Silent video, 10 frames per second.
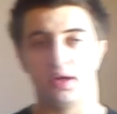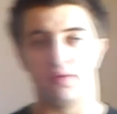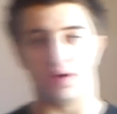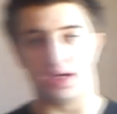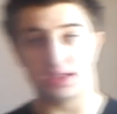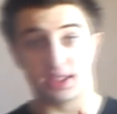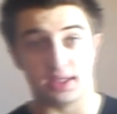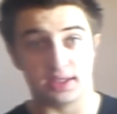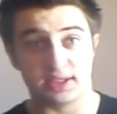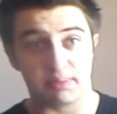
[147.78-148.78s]
voilà, que,
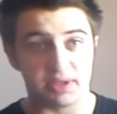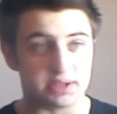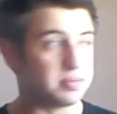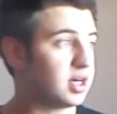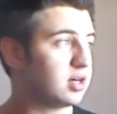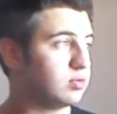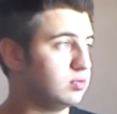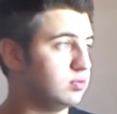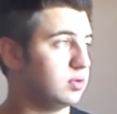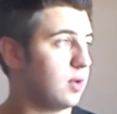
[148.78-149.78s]
ça, que plaise pas ou,
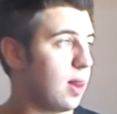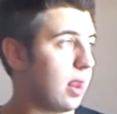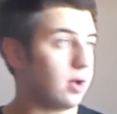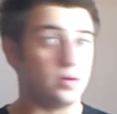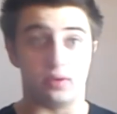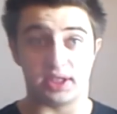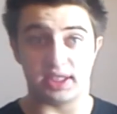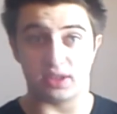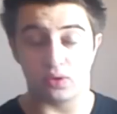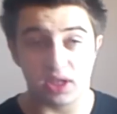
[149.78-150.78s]
ou qu'il
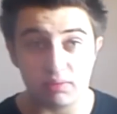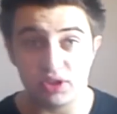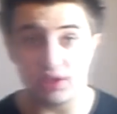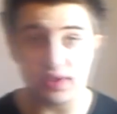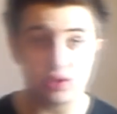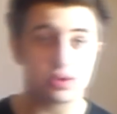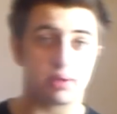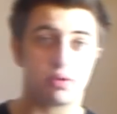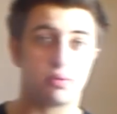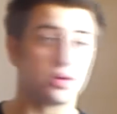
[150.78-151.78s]
y ait des trucs à modifier tout
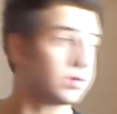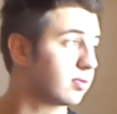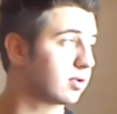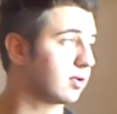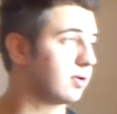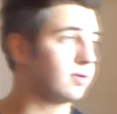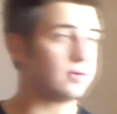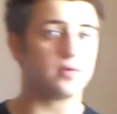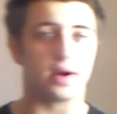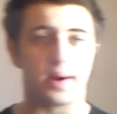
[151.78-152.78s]
simplement. Donc, euh,
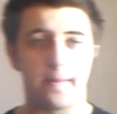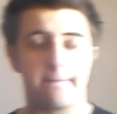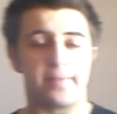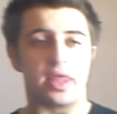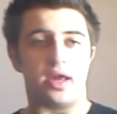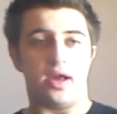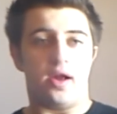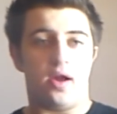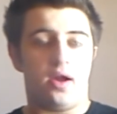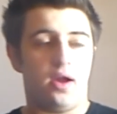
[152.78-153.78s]
donc voilà.
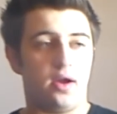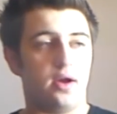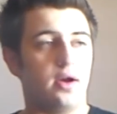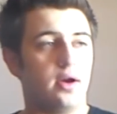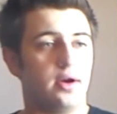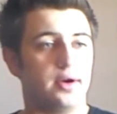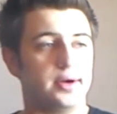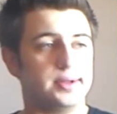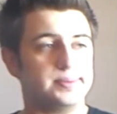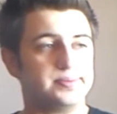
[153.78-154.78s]

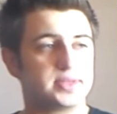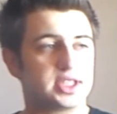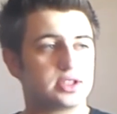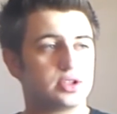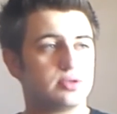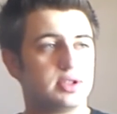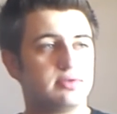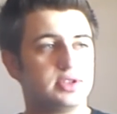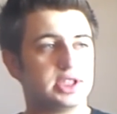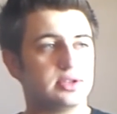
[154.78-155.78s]
Euh, qu'est-ce que je voulais
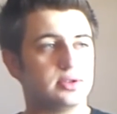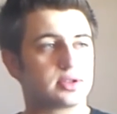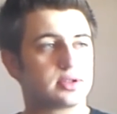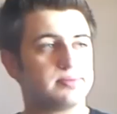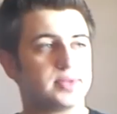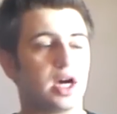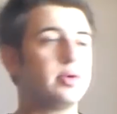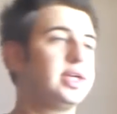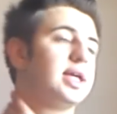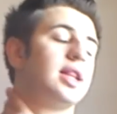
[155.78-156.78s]
vous dire d'autre Ah
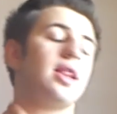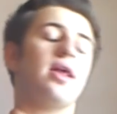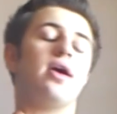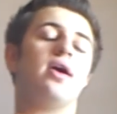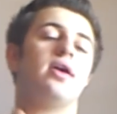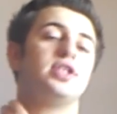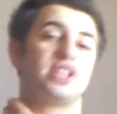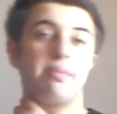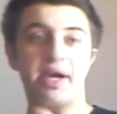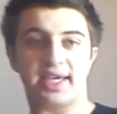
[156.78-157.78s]
oui, euh,
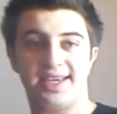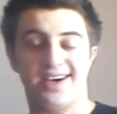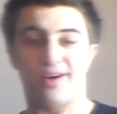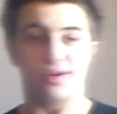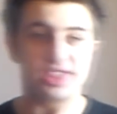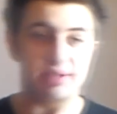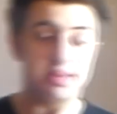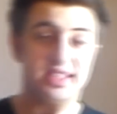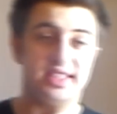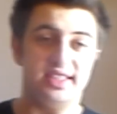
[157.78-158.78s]
j'ai remarqué, alors je sais
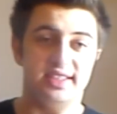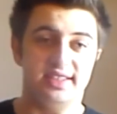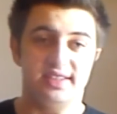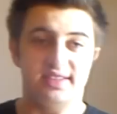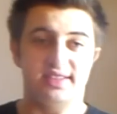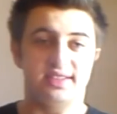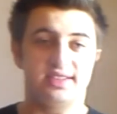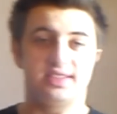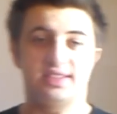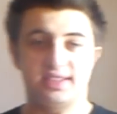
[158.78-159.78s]
pas si.
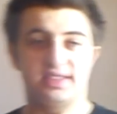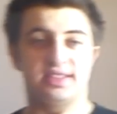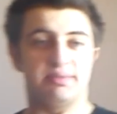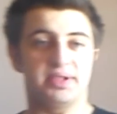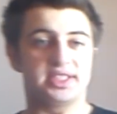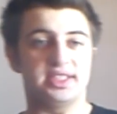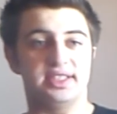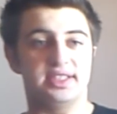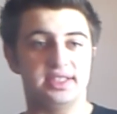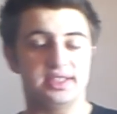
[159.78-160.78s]
Je sais pas
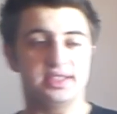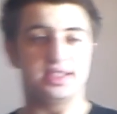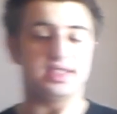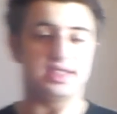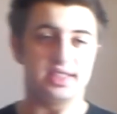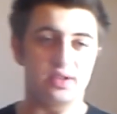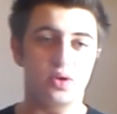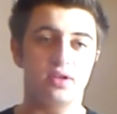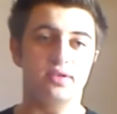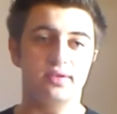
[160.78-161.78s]
c'est
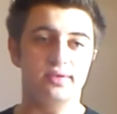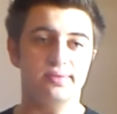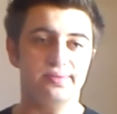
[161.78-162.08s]
quoi le